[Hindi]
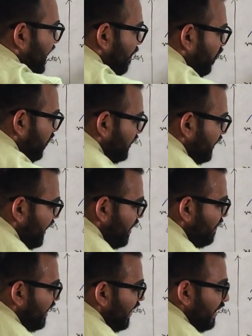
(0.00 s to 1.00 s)
वर्क आपको इतना
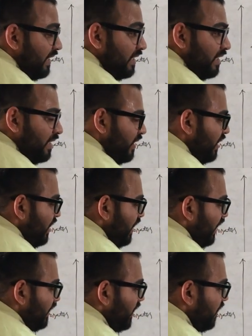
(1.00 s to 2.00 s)
ही मिला
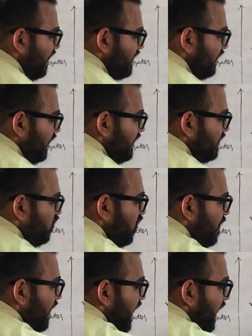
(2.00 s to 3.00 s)
अदरवाइज अगर
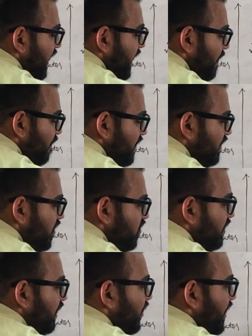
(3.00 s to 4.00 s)
इसको मैं एक ही कंप्रेसर
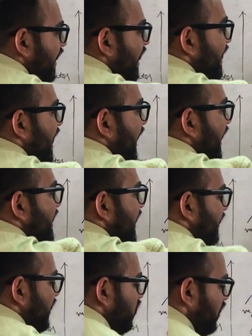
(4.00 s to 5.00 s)
यूज करता तो ये लाइन आगे
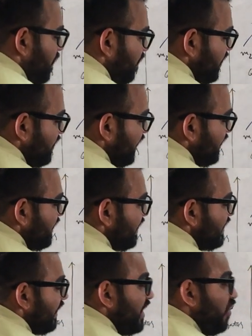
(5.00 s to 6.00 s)
जाती तो कंप्रेसर
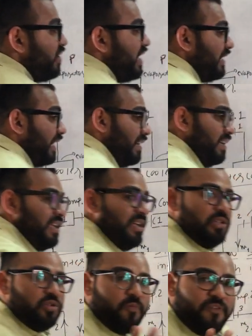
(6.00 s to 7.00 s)
इतना ज्यादा हो जाता
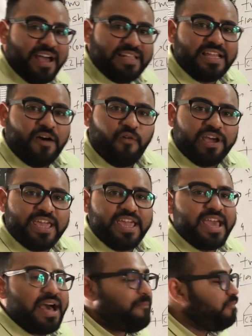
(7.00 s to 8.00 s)
तो फायदा वही
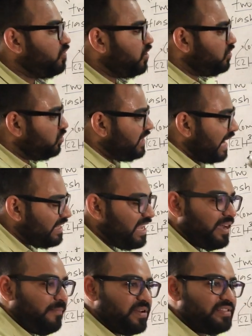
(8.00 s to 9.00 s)
है आप तो ज्यादा
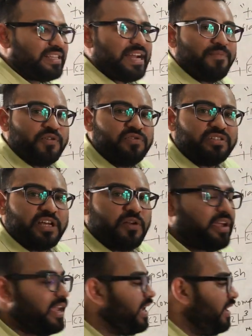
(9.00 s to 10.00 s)
कंप्रेसर आप यूज
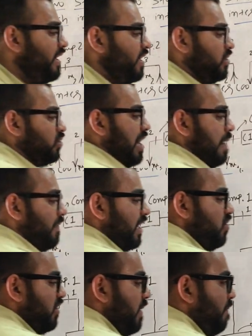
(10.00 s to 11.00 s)
करोगे तो
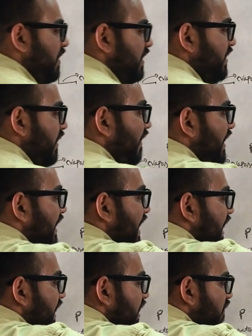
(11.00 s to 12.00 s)
आपका जो कंप्रेसर वाली
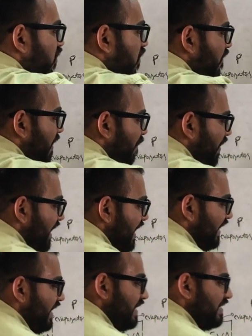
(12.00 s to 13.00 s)
लाइन है वो वेपर
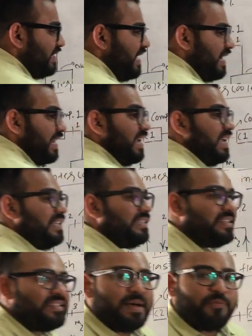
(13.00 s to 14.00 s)
लाइन के नजदीक रहेगी
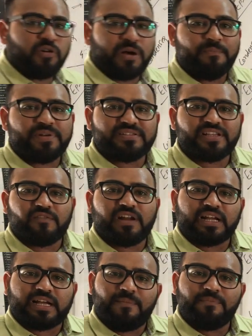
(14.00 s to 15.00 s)
इसलिए आपको कंप्रेसर
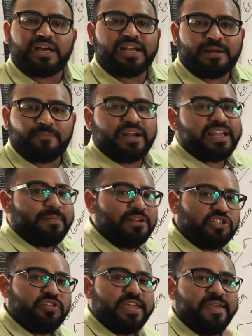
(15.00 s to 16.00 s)
वर्क कम करना पड़ेगा
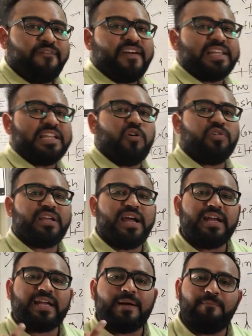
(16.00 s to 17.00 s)
बच्चों ये फायदा होता
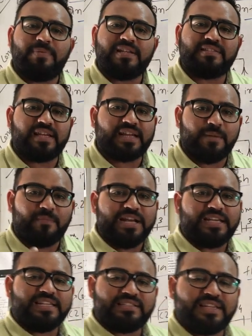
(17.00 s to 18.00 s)
है कंप्रेसर का
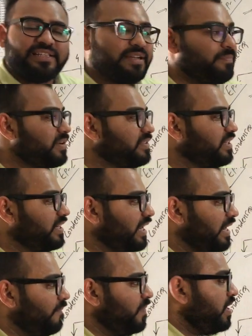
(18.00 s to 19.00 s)
मल्टी स्टेज कंप्रेसर
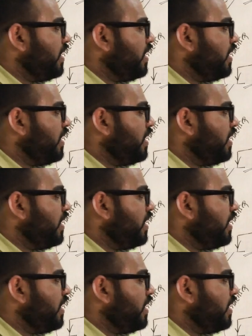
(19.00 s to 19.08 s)
का